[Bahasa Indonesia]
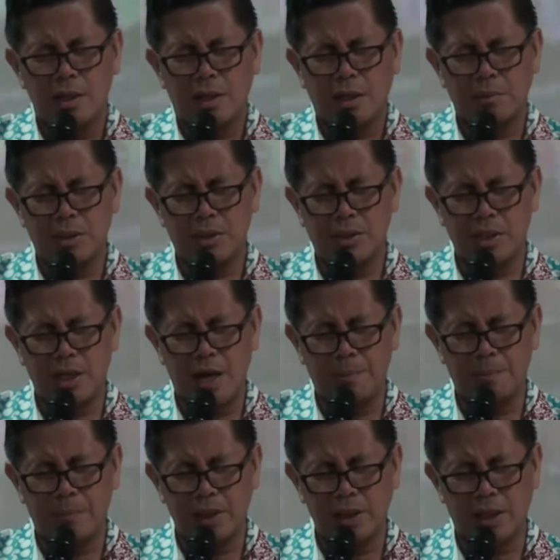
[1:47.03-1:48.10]
kami
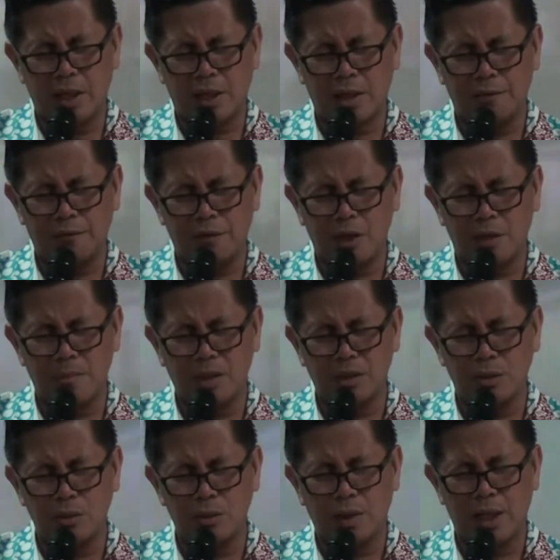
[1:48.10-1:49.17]
siap mendengarkan
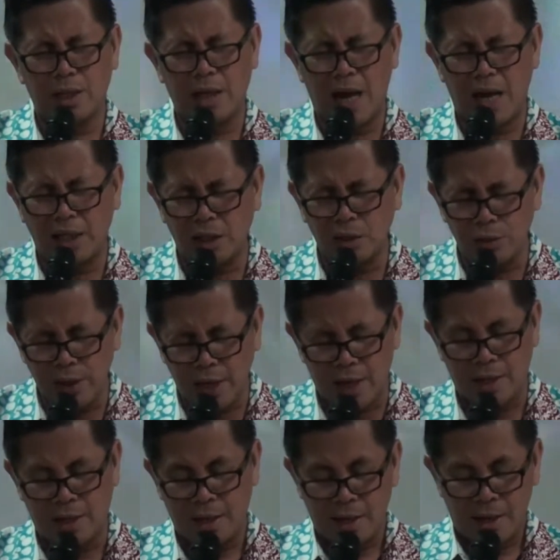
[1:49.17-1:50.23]
firman Tuhan.
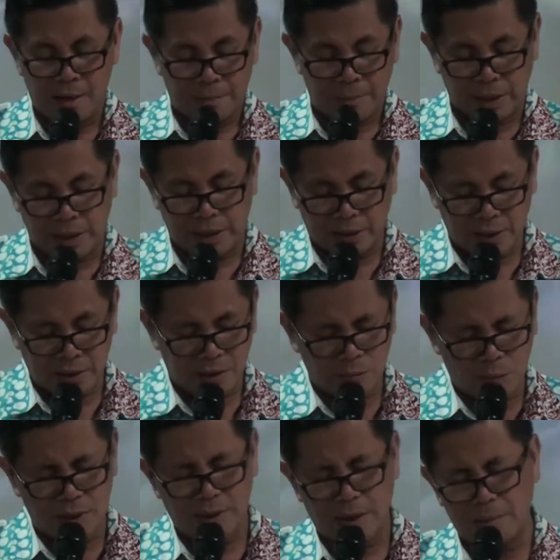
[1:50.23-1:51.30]
Haleluya. Mari kita
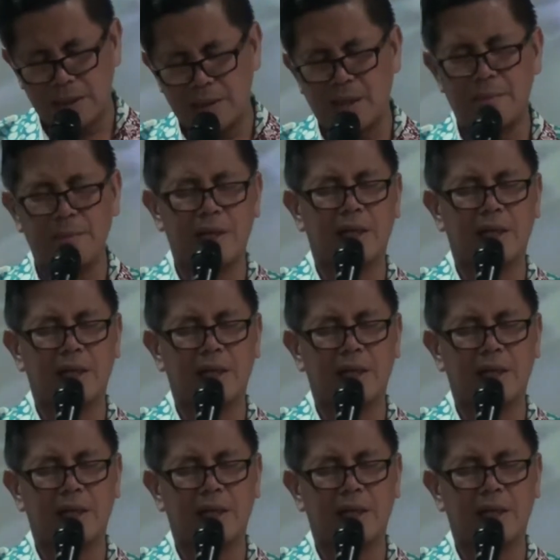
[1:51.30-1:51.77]
semua sama-sama